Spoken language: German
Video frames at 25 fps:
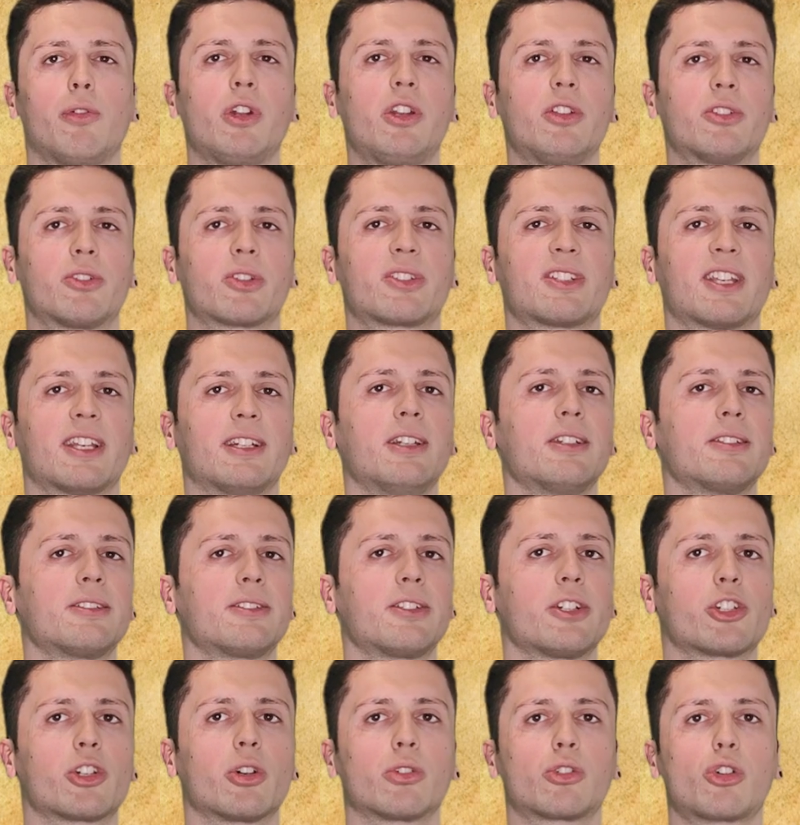Für die
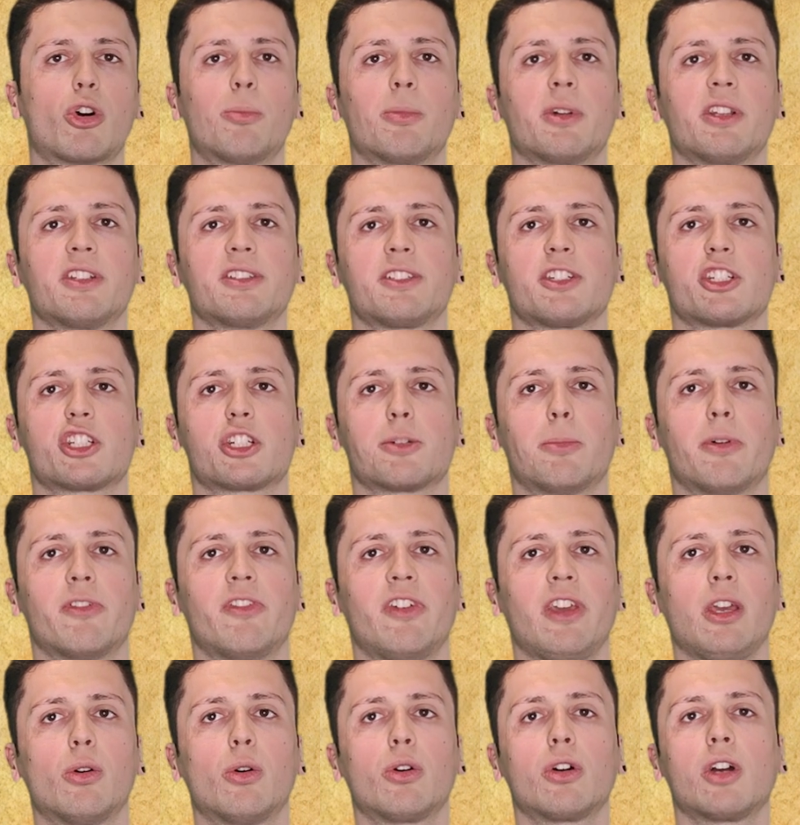sozialistische und kommunistische
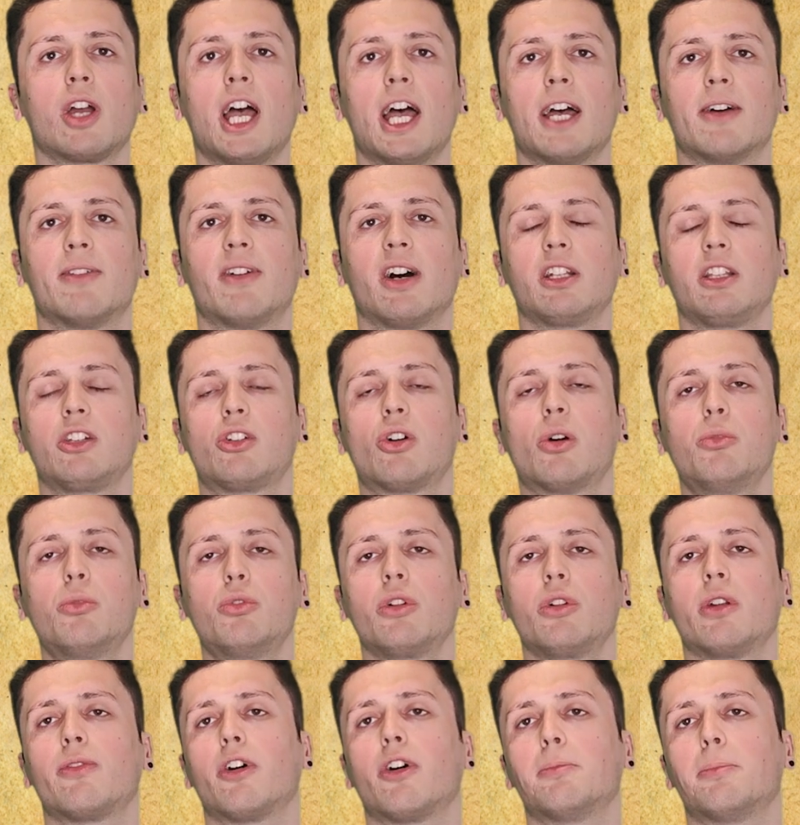Bewegung war die
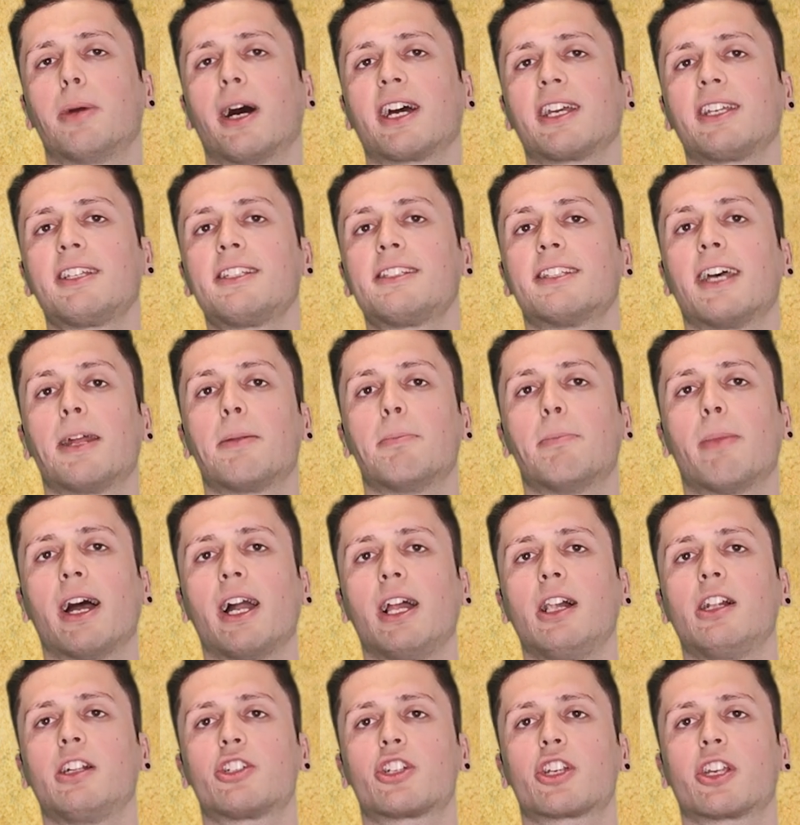Kommune von Paris ein
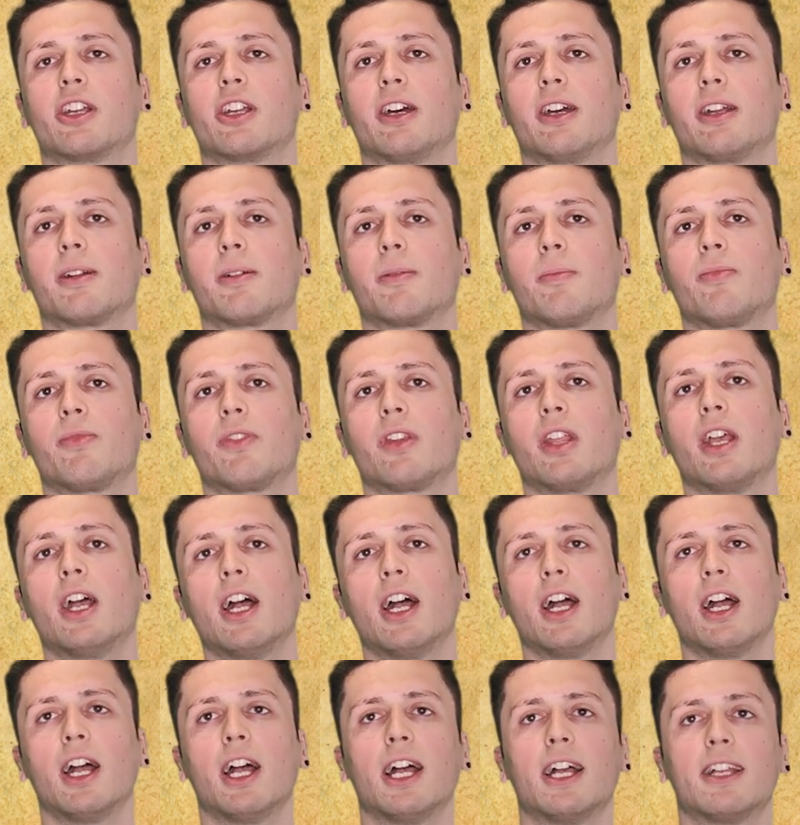Meilenstein.
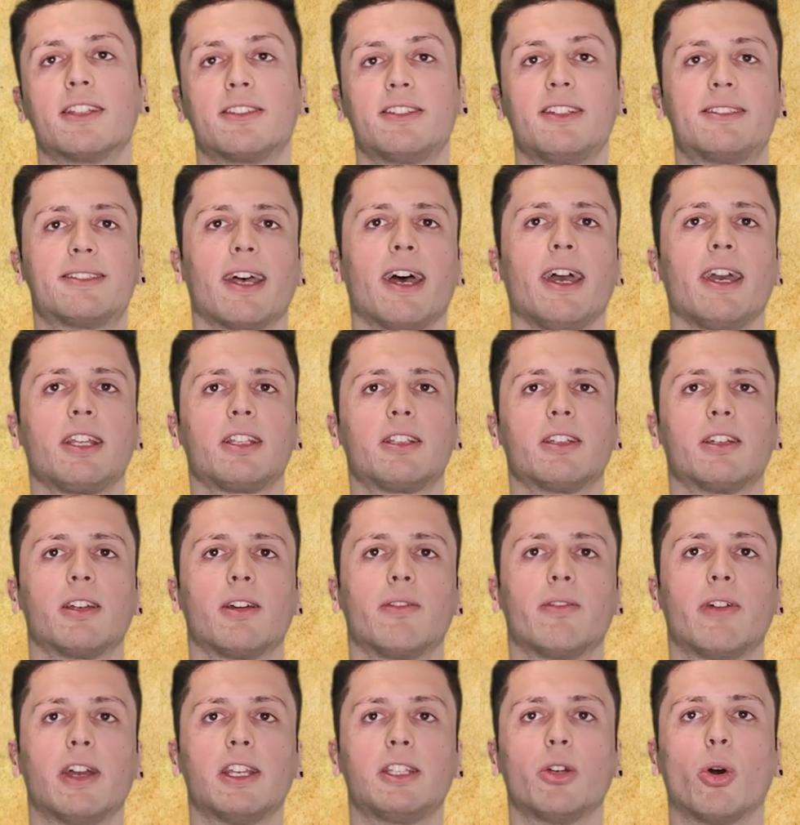Sie
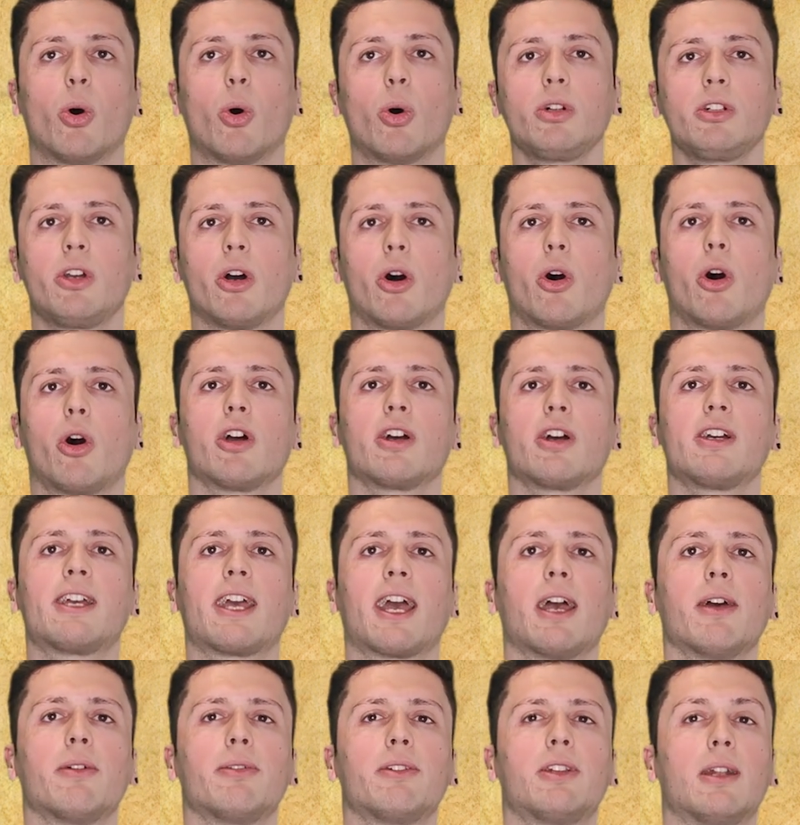zeigte, welche ungeheuren
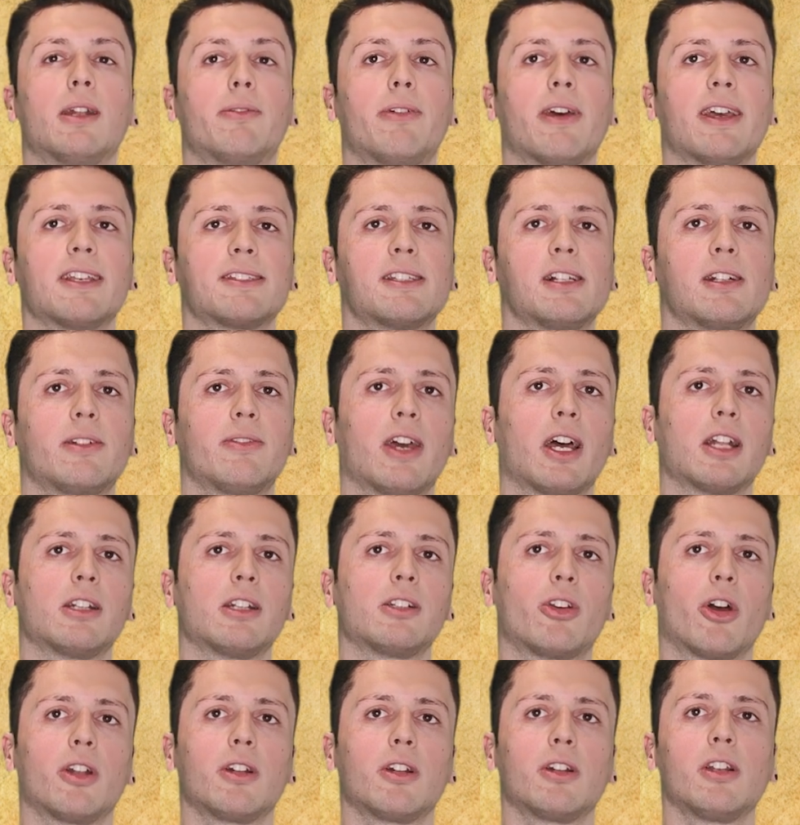Kräfte entfesselt werden
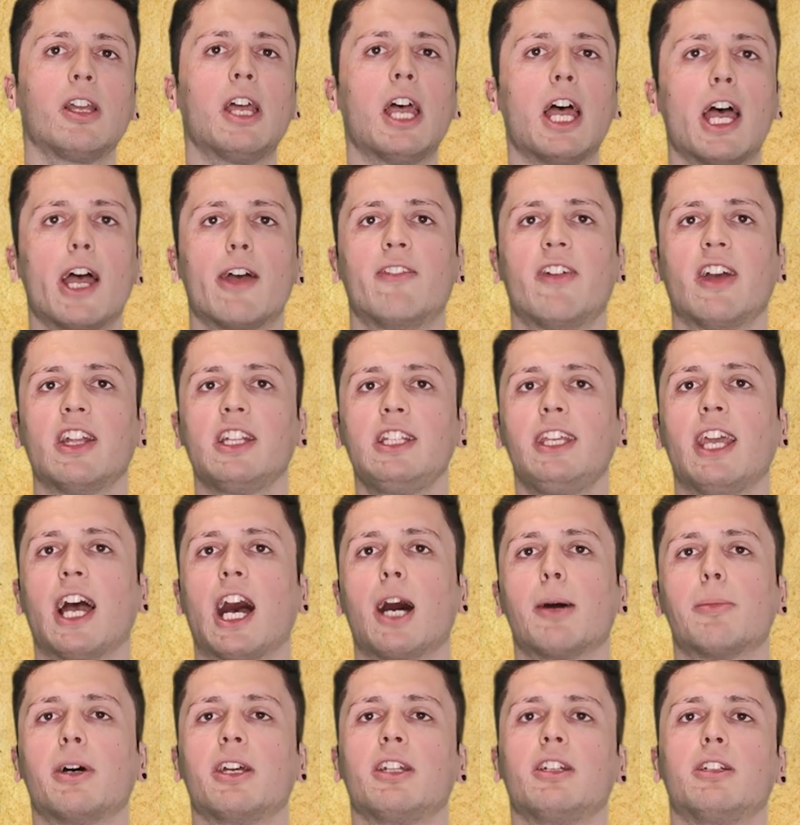können, wenn
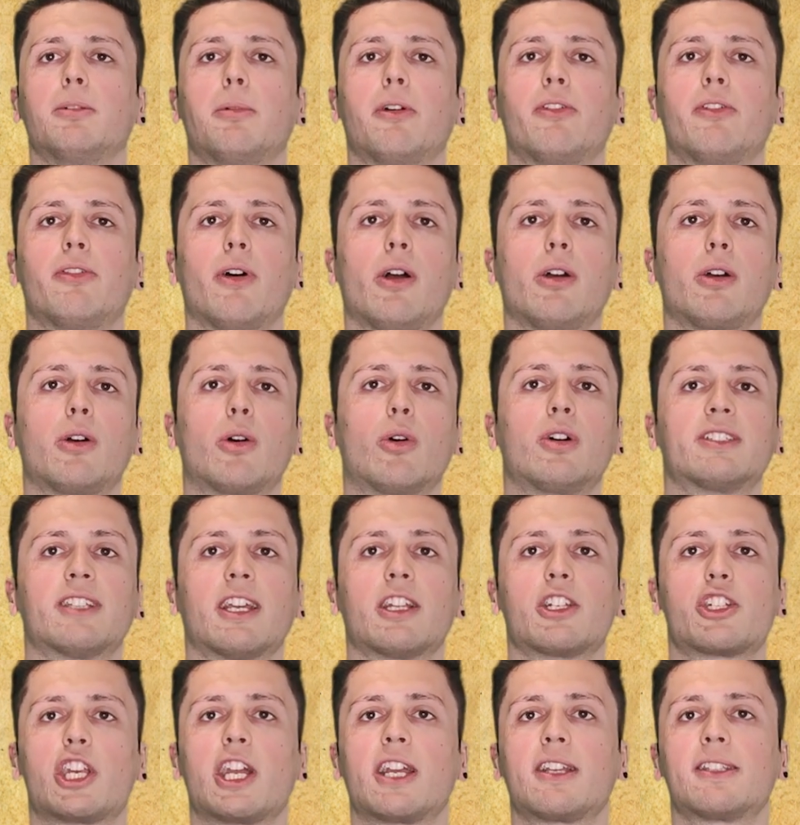die arbeitende Bevölkerung
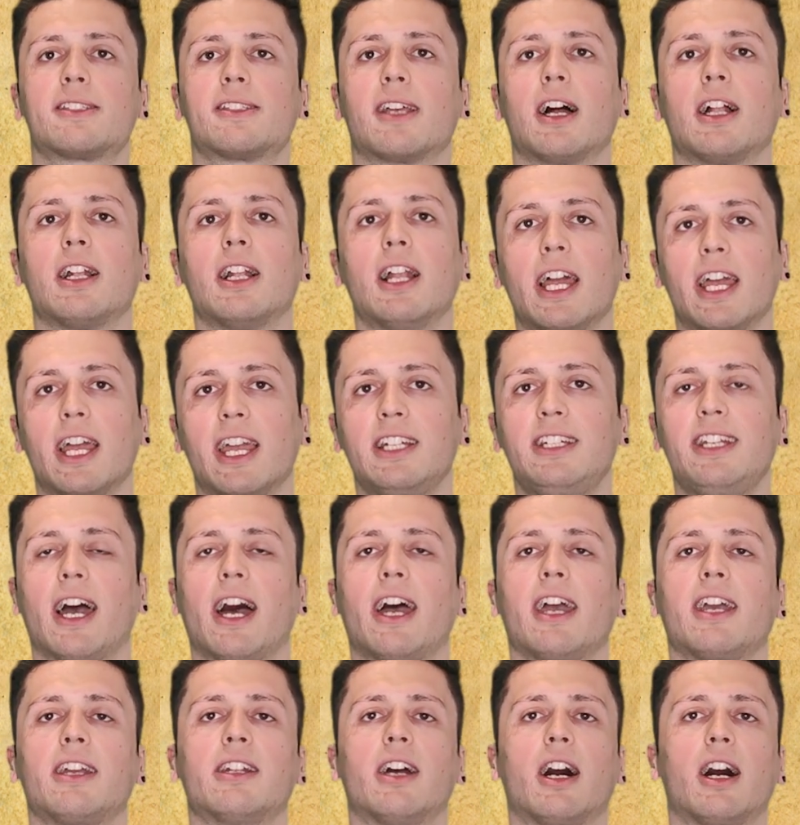sein Schicksal in
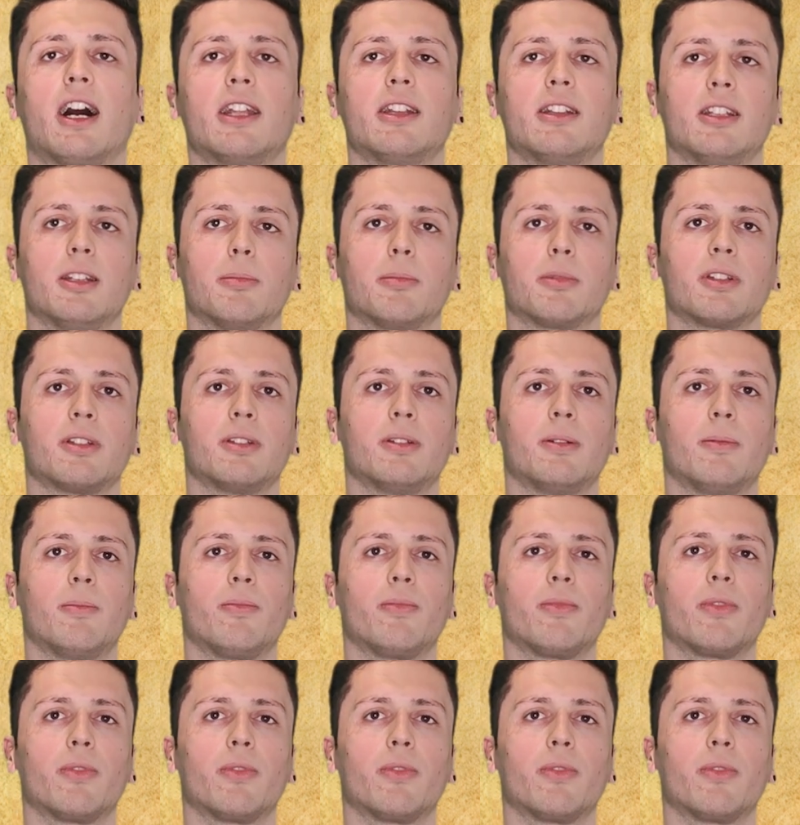die eigene Hand nimmt.